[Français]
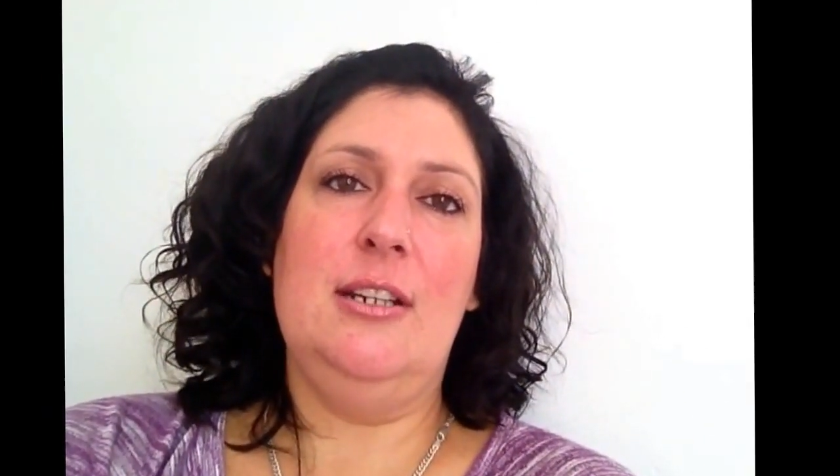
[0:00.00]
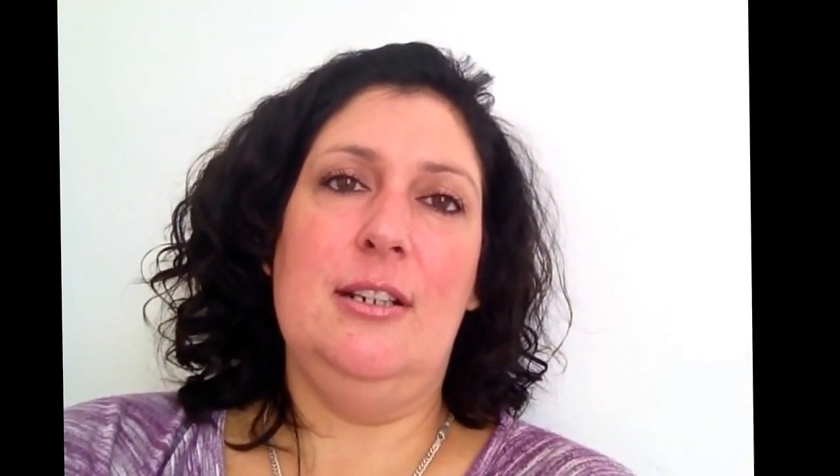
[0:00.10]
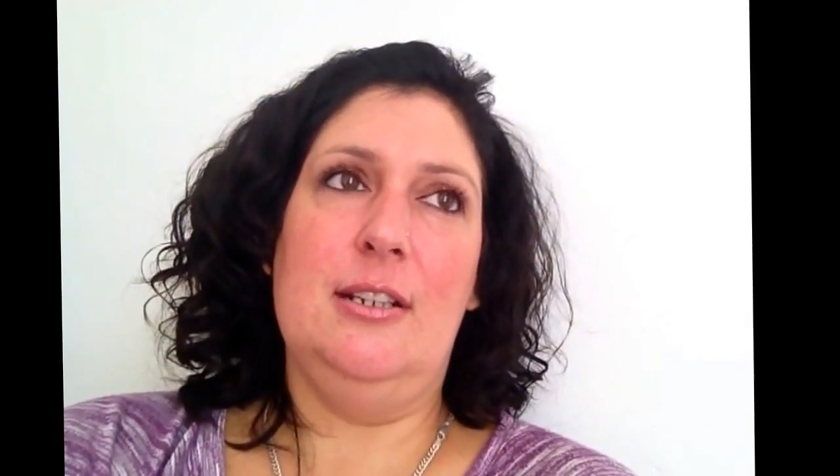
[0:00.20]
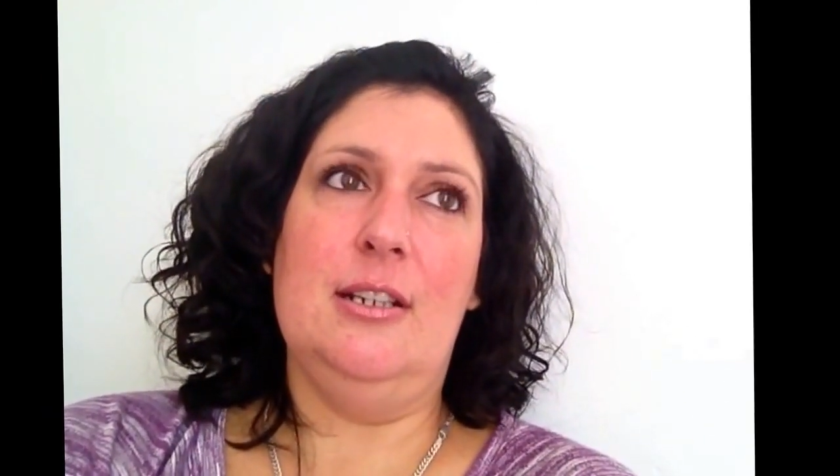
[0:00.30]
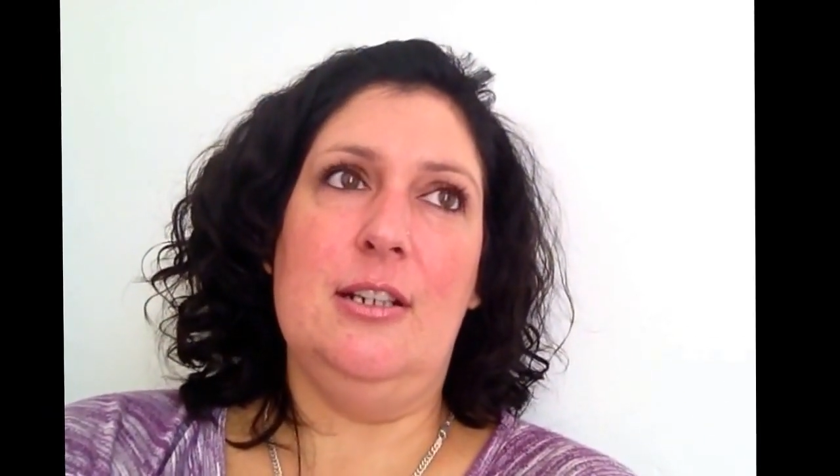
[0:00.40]

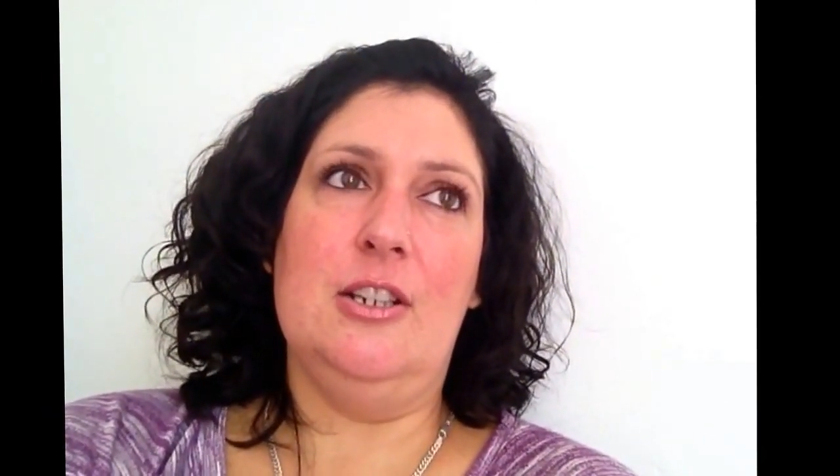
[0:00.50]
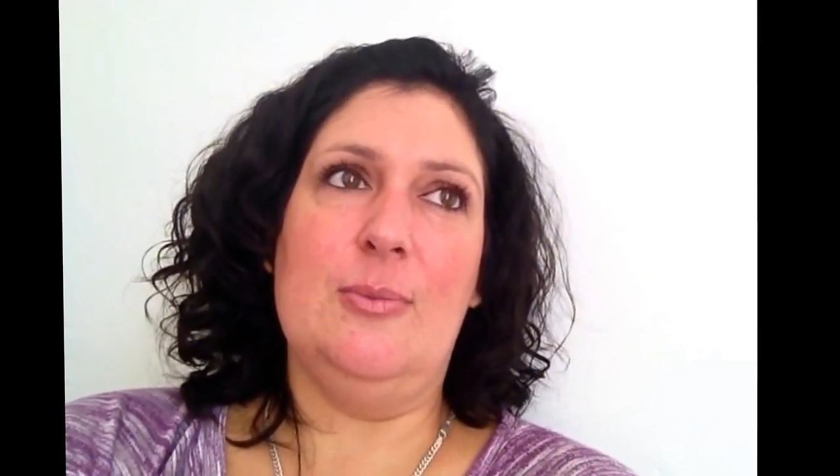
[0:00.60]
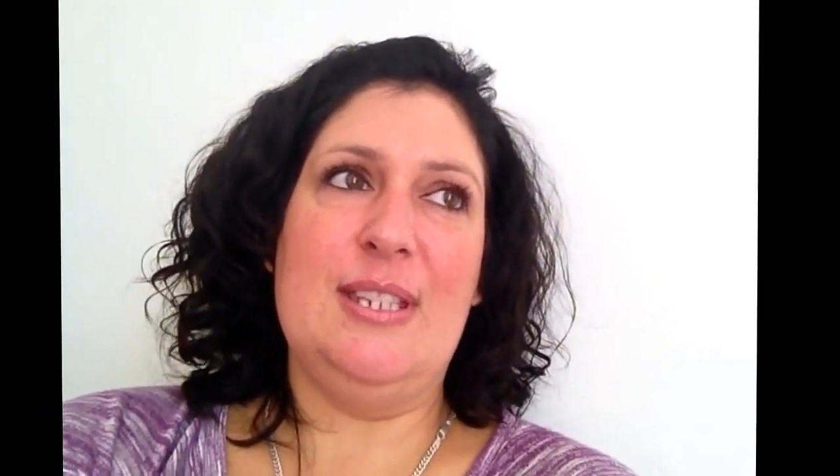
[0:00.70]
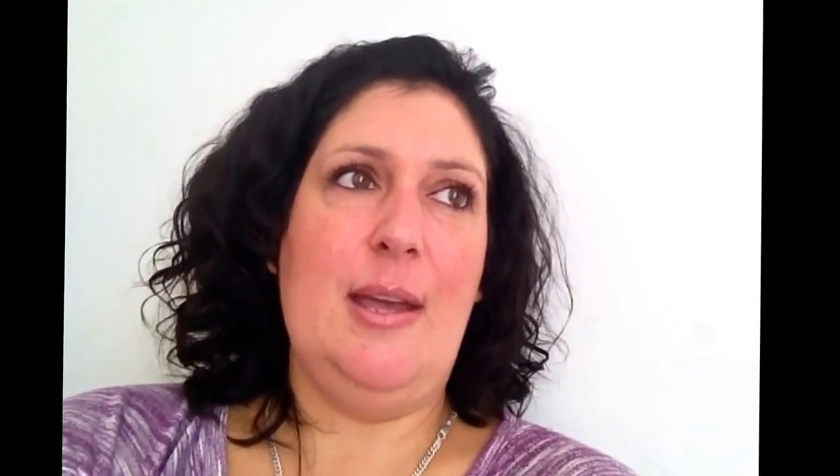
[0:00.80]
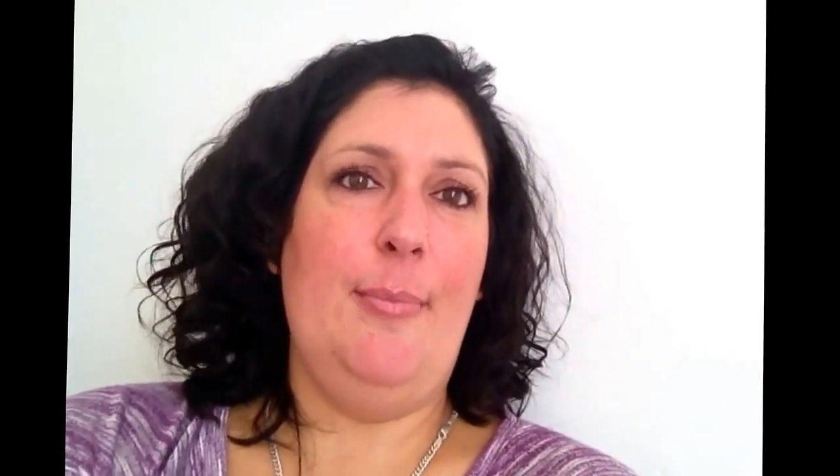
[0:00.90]
je
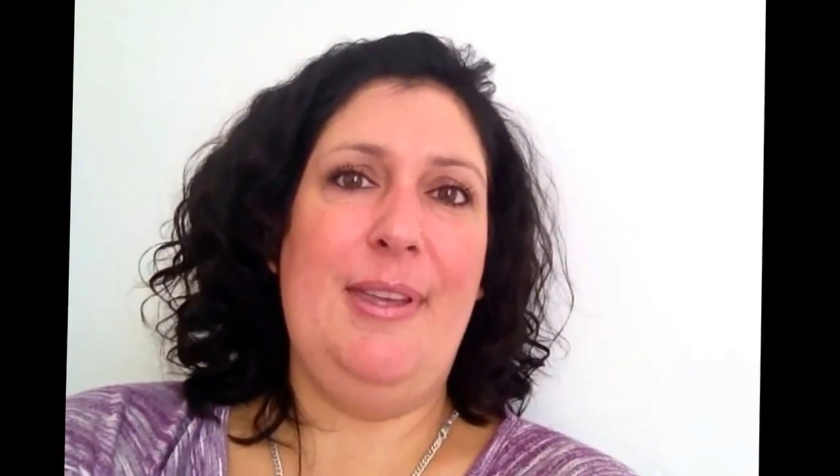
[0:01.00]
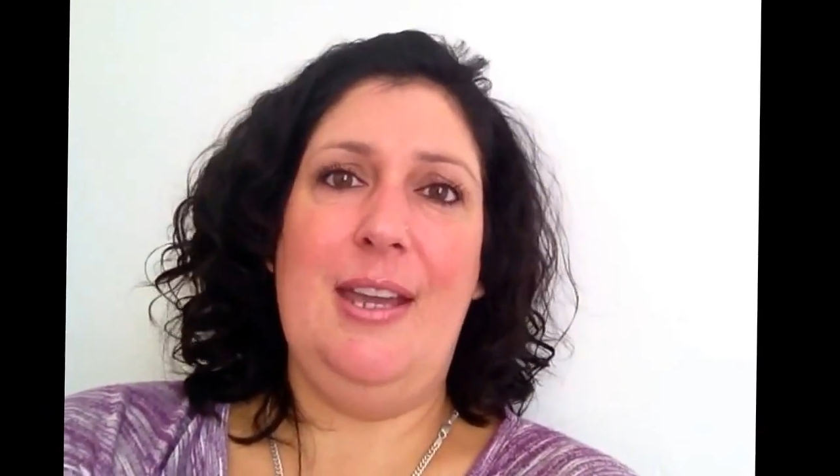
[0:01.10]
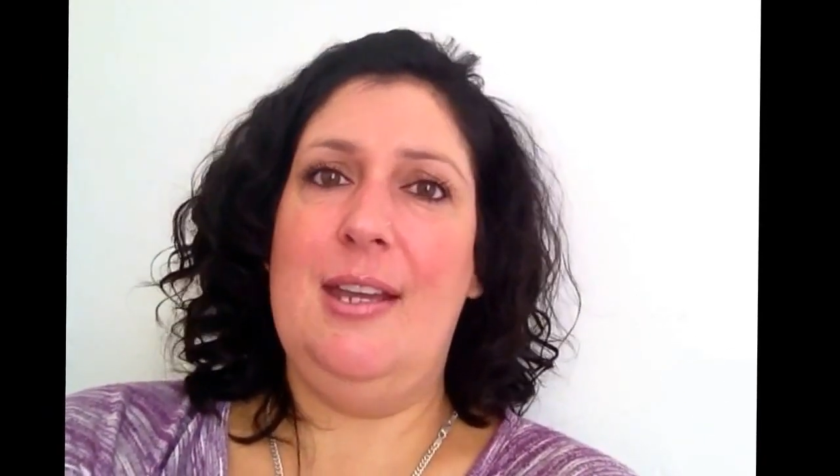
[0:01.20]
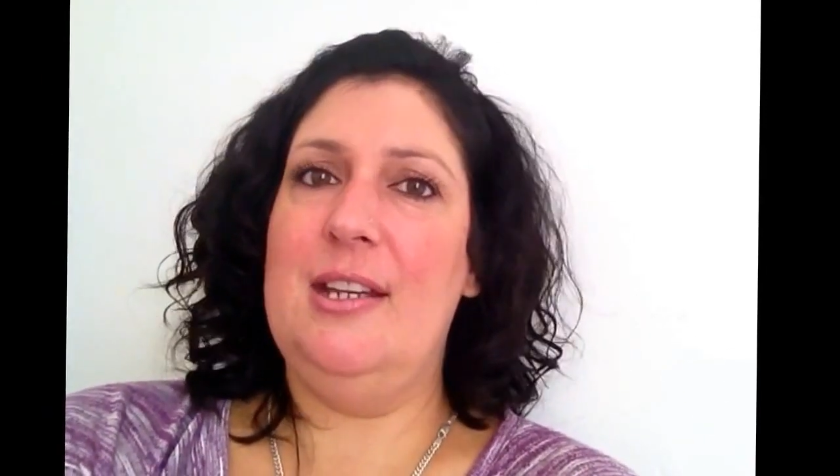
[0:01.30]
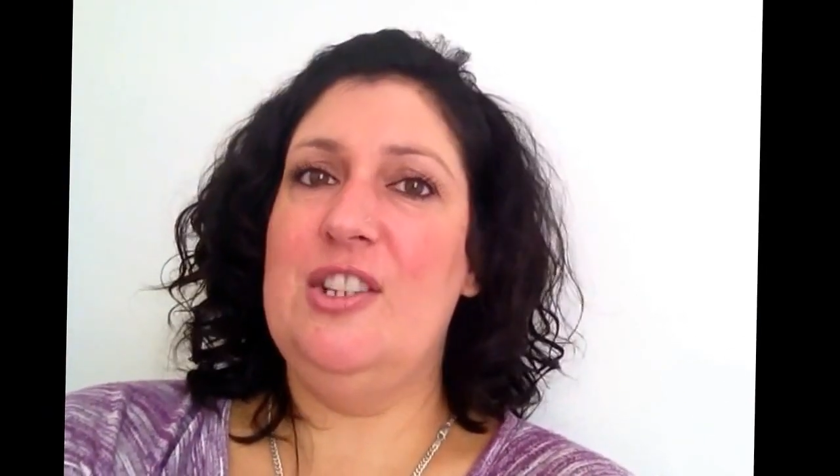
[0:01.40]
me sens
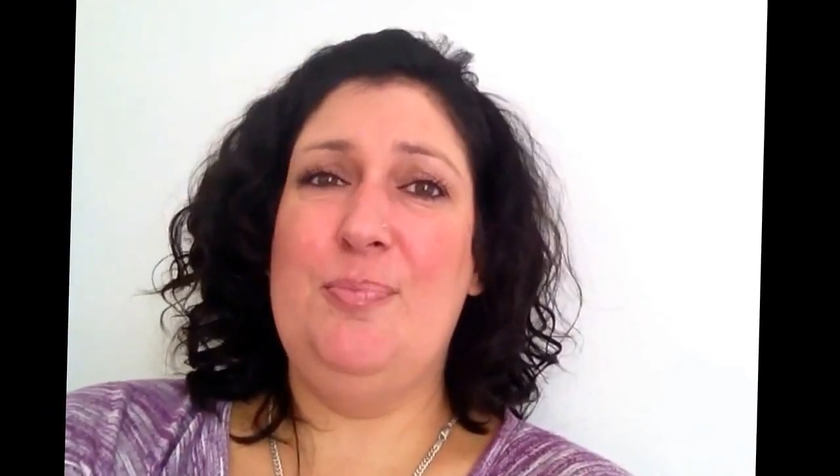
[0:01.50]
bien.